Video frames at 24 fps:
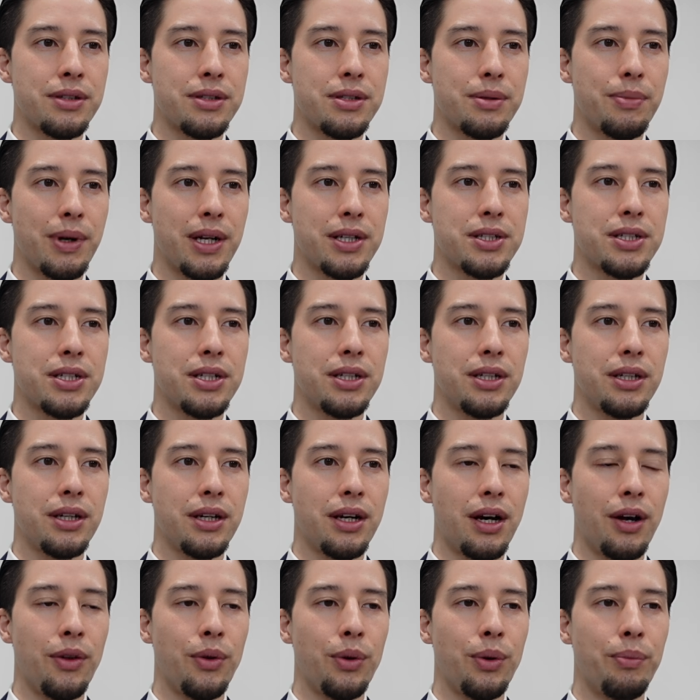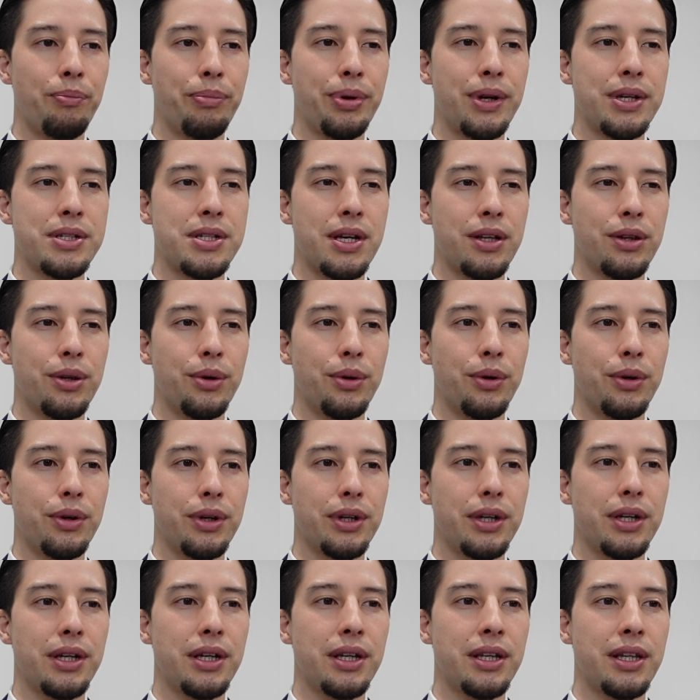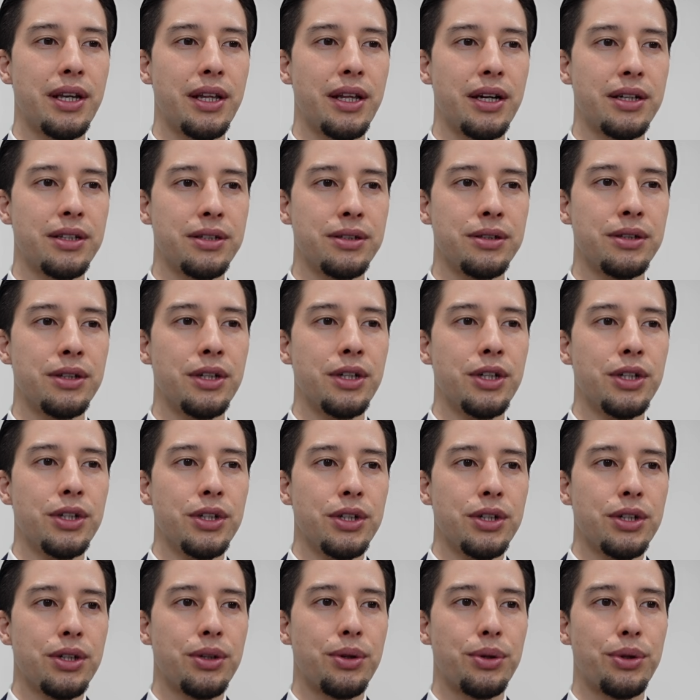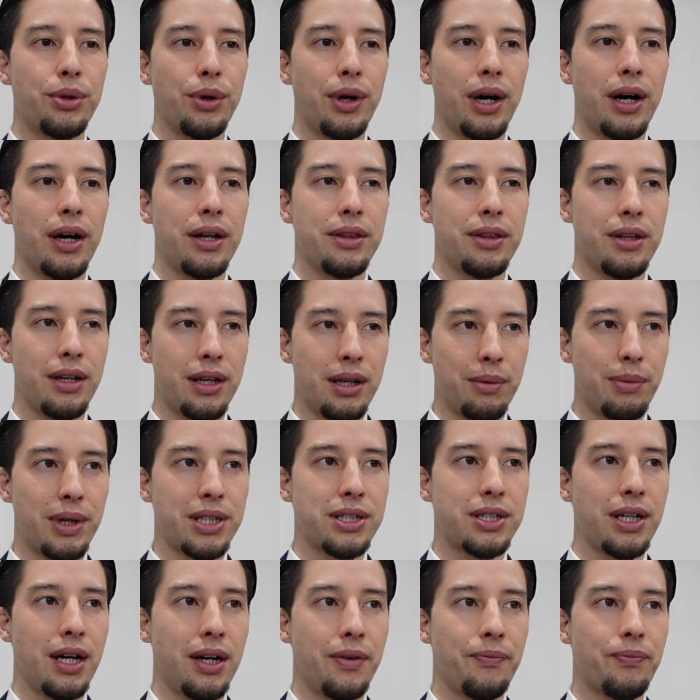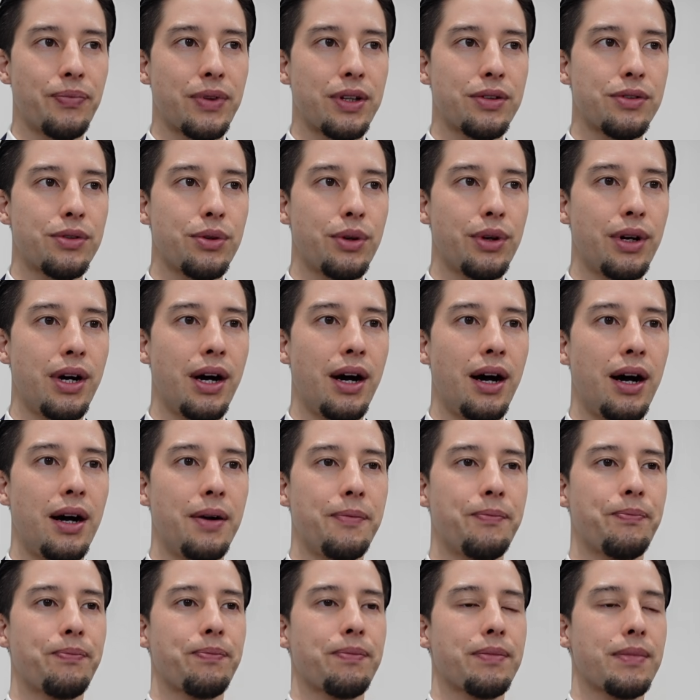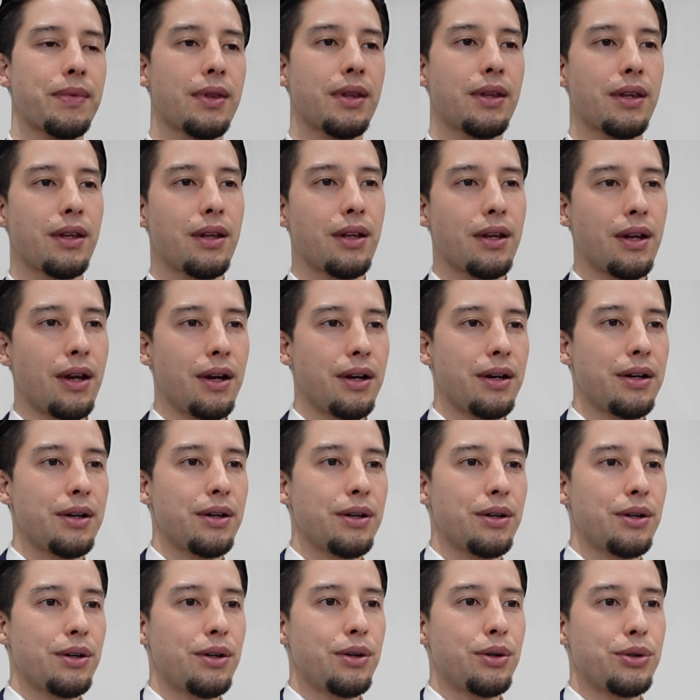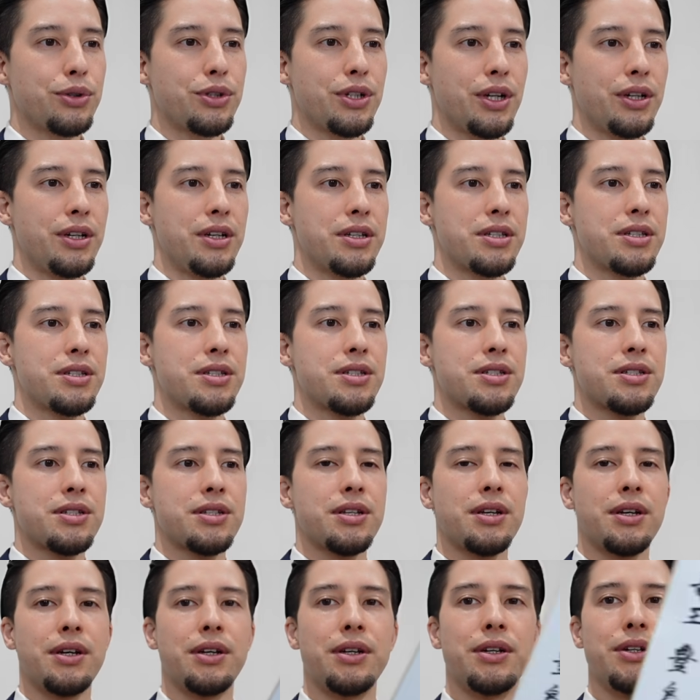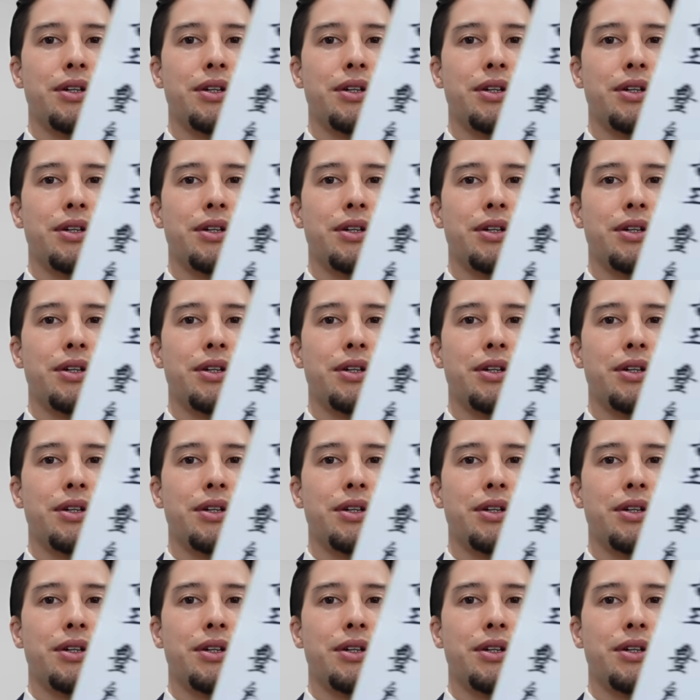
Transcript: ん、素晴らしいあのプレゼントをいただくことができましたそれがこちらです